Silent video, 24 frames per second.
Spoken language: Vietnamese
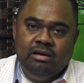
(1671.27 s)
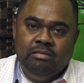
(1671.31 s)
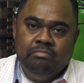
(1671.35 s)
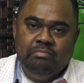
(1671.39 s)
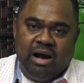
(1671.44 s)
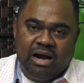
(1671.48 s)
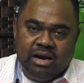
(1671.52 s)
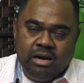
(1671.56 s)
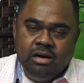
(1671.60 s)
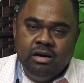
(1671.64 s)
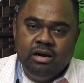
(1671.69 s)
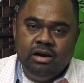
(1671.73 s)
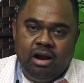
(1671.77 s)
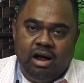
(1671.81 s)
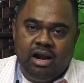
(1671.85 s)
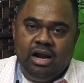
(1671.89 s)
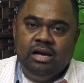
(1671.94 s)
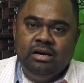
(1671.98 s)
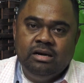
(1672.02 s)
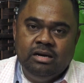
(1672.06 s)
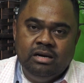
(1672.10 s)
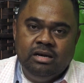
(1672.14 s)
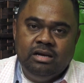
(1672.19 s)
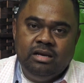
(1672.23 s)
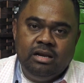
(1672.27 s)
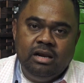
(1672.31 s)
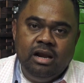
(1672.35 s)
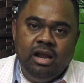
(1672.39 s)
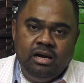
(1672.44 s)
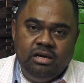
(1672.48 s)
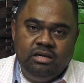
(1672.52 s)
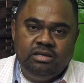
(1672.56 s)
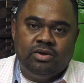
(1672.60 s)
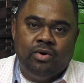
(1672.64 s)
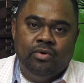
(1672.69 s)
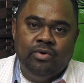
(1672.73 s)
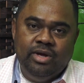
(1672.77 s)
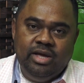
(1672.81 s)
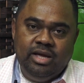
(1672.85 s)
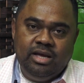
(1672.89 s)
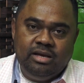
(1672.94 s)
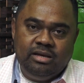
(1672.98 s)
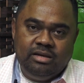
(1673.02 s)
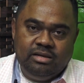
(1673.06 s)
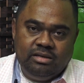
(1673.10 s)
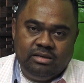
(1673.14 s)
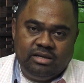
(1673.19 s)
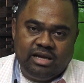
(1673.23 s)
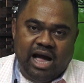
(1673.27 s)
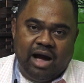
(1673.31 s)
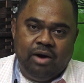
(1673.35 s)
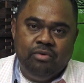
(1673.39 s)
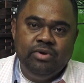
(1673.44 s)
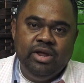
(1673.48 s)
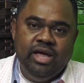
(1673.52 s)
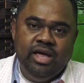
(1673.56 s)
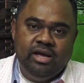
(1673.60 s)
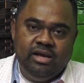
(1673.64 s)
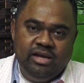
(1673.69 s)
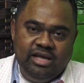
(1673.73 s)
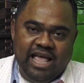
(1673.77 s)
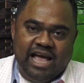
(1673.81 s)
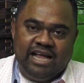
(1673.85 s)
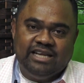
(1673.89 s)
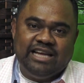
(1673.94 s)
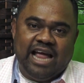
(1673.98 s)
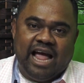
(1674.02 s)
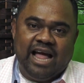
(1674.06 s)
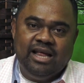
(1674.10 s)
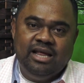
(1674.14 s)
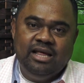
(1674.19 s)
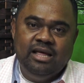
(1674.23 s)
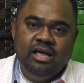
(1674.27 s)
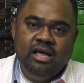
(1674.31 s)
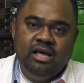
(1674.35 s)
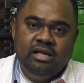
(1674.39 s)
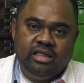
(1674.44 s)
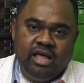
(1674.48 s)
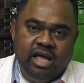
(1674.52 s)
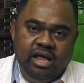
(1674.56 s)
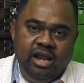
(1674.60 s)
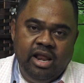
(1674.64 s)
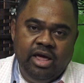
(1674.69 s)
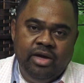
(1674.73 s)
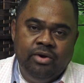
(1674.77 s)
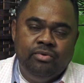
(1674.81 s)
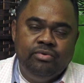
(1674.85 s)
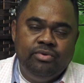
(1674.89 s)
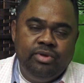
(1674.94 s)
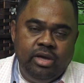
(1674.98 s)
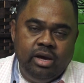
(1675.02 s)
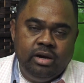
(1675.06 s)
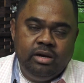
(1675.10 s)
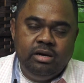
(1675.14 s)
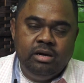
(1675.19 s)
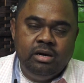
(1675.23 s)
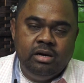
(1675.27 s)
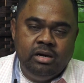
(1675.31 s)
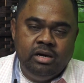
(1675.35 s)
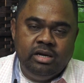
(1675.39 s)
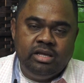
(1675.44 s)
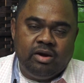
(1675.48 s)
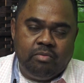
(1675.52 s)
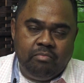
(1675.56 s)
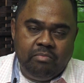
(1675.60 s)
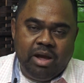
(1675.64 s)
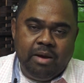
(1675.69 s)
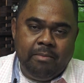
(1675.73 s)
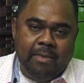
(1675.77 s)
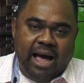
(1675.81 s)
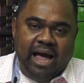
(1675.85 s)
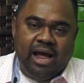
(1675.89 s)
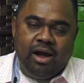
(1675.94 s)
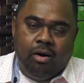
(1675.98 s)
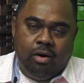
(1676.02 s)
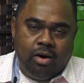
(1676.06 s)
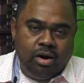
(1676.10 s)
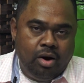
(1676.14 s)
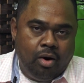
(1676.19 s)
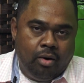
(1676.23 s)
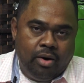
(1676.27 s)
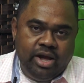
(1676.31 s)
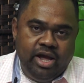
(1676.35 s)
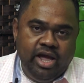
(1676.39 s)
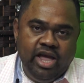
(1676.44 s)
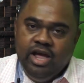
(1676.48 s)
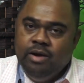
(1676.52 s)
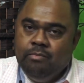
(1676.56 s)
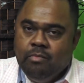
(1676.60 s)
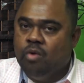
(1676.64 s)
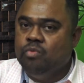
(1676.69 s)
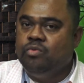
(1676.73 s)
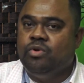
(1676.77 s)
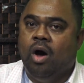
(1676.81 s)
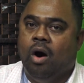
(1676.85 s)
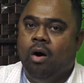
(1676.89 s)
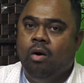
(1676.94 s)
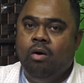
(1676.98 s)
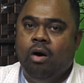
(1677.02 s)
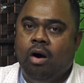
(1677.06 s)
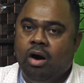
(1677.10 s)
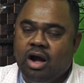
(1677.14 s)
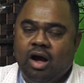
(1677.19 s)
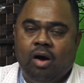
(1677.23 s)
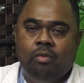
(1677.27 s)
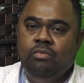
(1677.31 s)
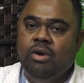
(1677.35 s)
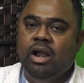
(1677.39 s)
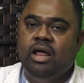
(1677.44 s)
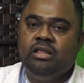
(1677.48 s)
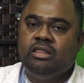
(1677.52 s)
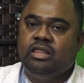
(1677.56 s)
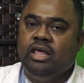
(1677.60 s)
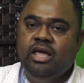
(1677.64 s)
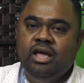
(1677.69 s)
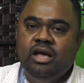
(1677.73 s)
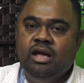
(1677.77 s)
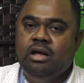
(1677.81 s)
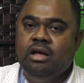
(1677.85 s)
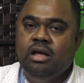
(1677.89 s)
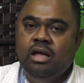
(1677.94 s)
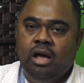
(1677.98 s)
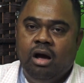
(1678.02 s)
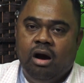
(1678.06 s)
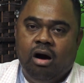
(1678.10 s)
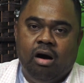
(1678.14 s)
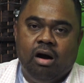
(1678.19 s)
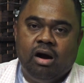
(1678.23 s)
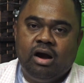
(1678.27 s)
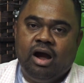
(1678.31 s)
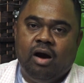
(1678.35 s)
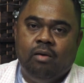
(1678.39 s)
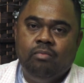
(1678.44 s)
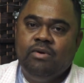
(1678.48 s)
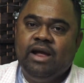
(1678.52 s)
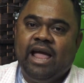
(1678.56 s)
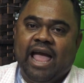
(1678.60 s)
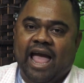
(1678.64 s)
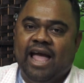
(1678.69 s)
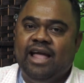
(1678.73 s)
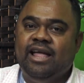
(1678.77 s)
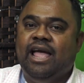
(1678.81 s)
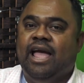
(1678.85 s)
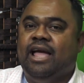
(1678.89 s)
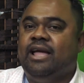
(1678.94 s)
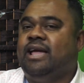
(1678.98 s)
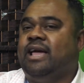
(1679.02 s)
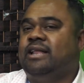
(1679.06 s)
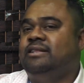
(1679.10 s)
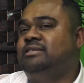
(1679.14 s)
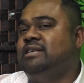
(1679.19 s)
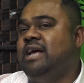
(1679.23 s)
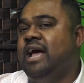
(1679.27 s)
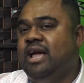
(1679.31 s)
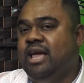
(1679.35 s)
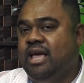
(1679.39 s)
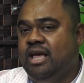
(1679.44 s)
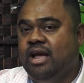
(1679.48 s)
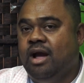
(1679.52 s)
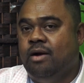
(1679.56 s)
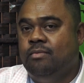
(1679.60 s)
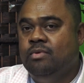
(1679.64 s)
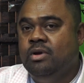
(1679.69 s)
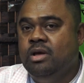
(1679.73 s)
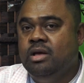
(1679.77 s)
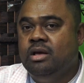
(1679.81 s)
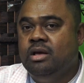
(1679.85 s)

mà người đó là người lớn tuổi cao niên da trắng thì liệu những người trong máy bay họ ngồi yên một chỗ họ không lên tiếng họ không cản ngăn cảnh sát hay không